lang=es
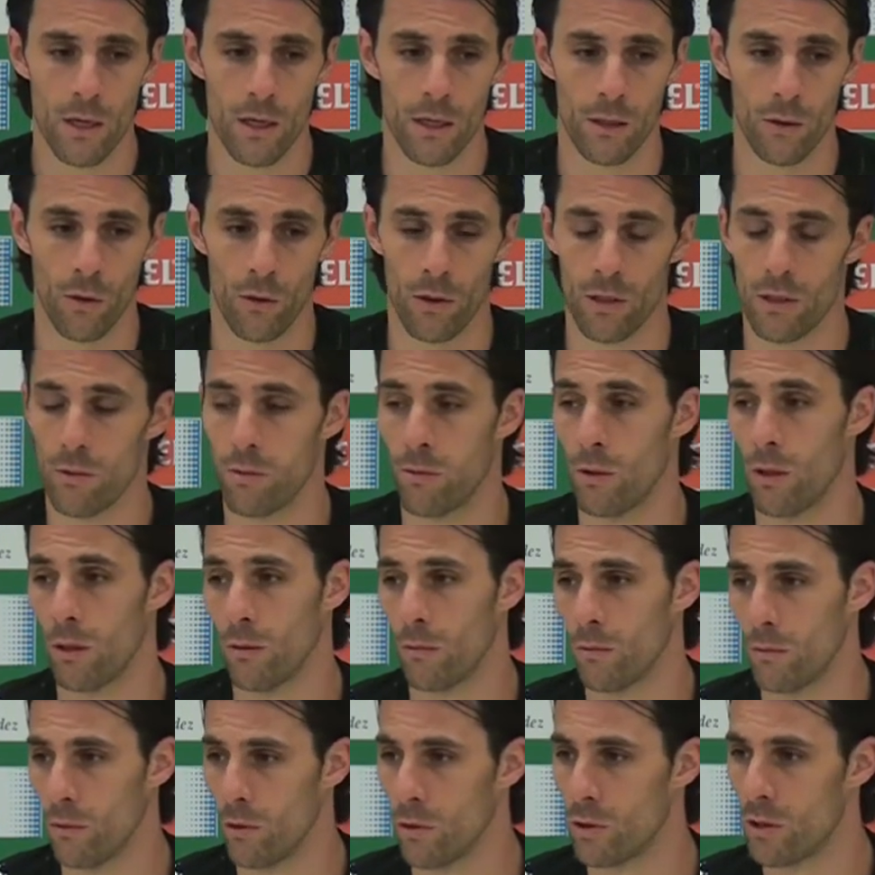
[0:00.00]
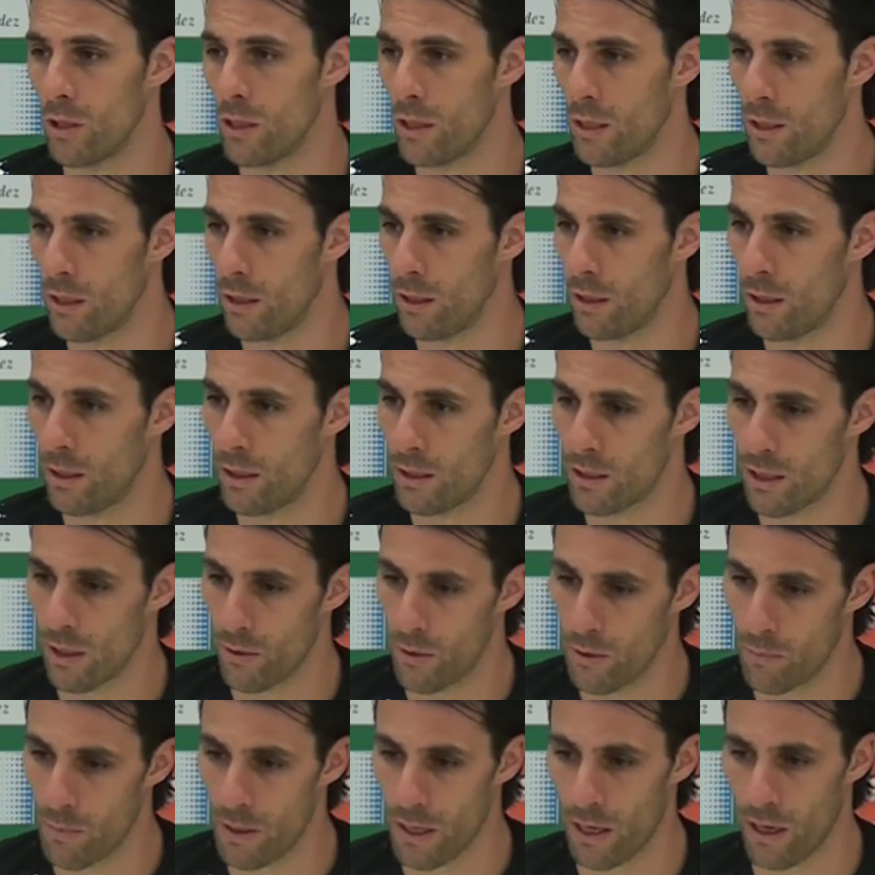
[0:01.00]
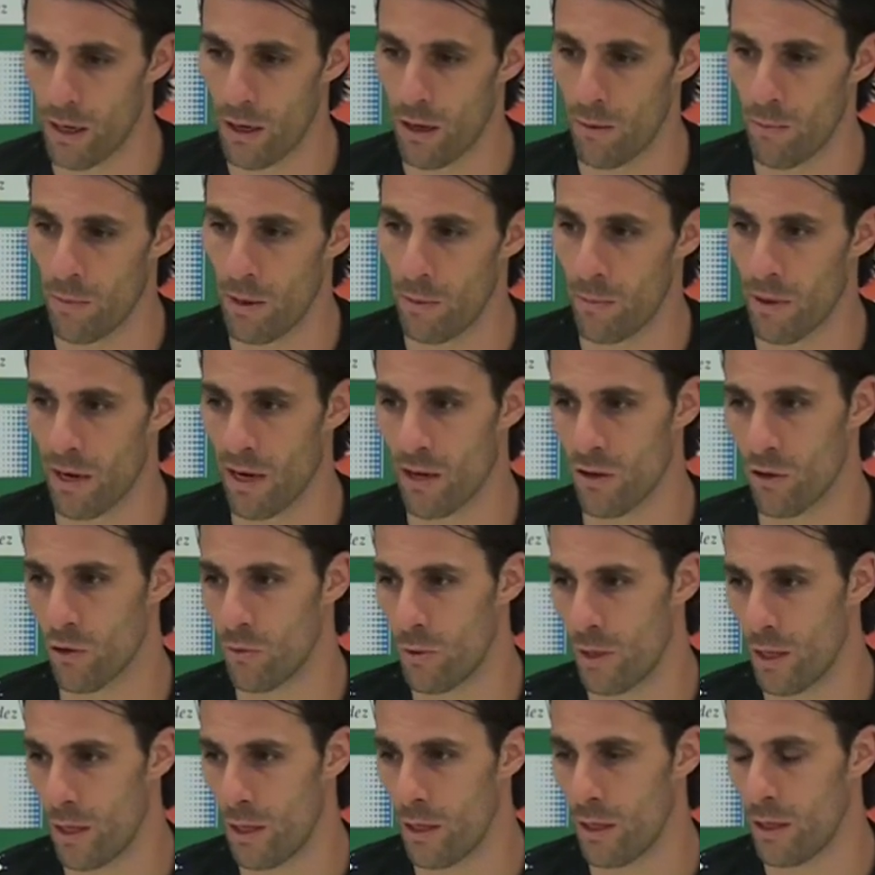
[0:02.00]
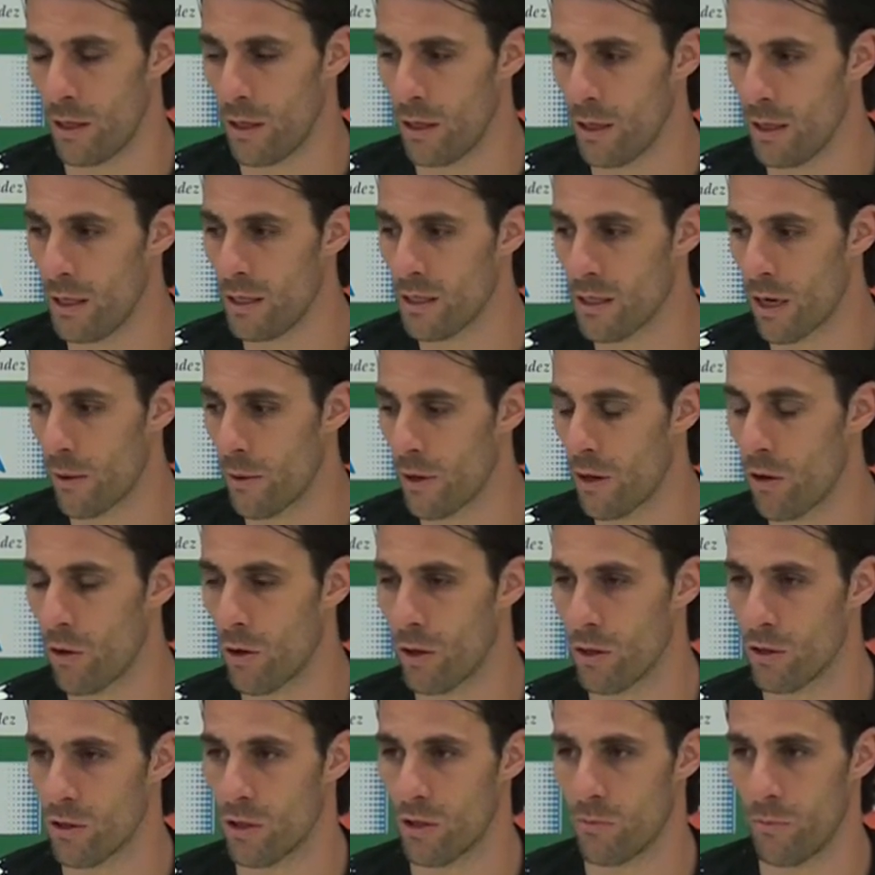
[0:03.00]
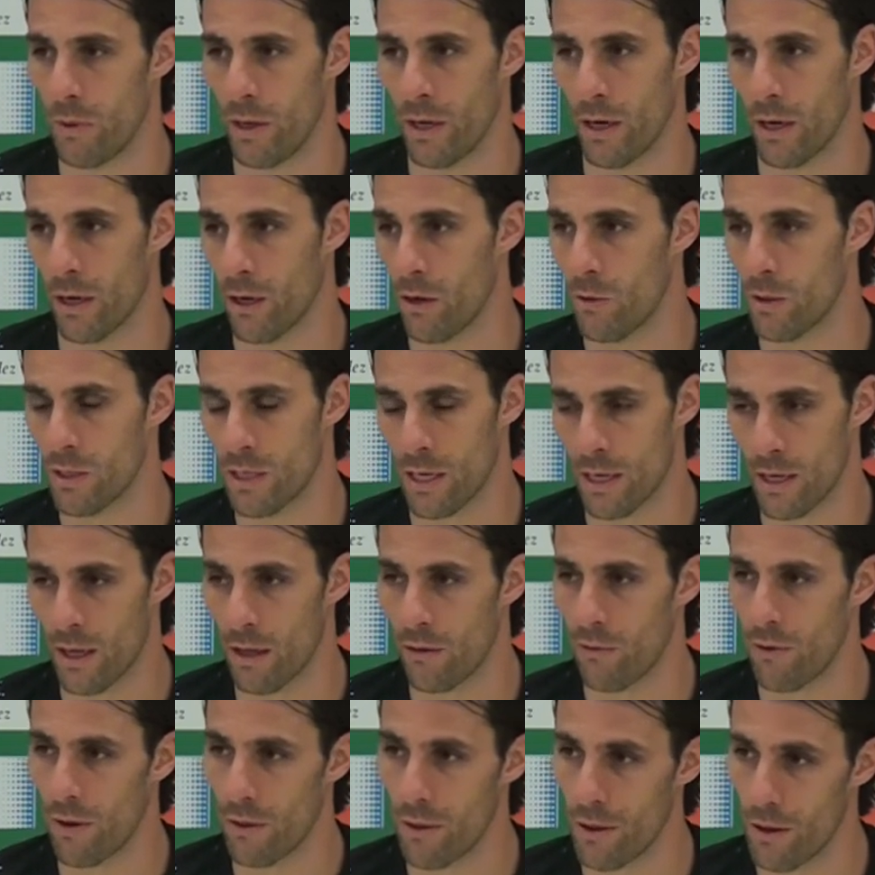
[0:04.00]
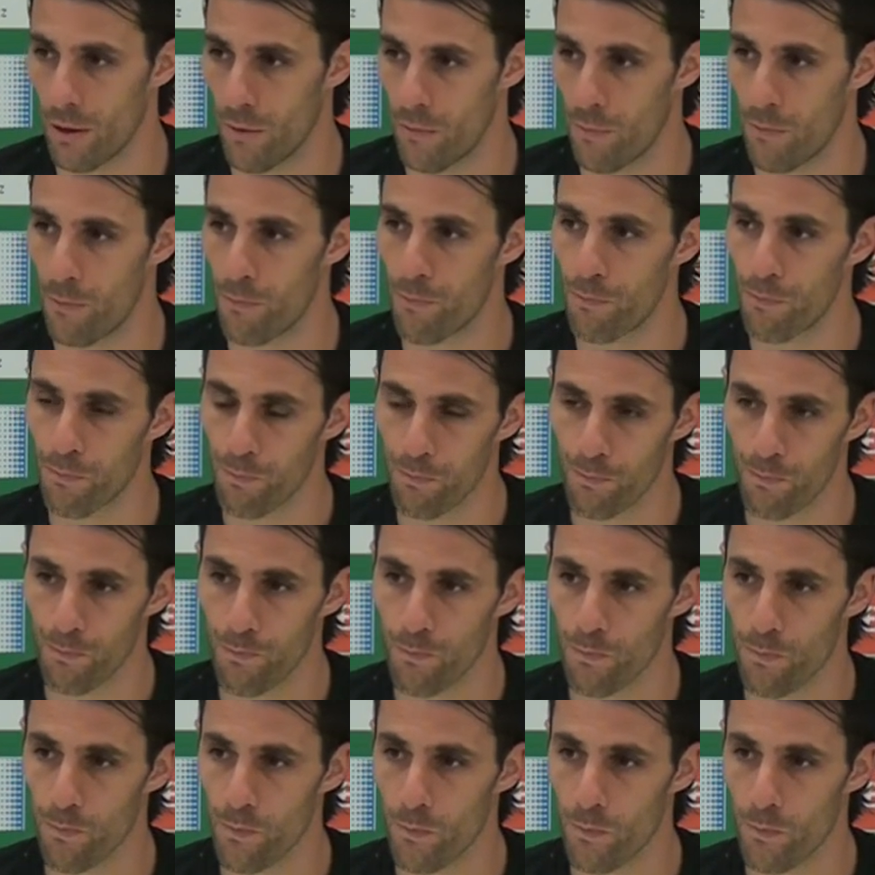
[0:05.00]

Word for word: Entonces, bueno, nos tiene que servir para prepararnos bien y, y saber lo que nos espera, que no va a ser nada fácil. Pablo,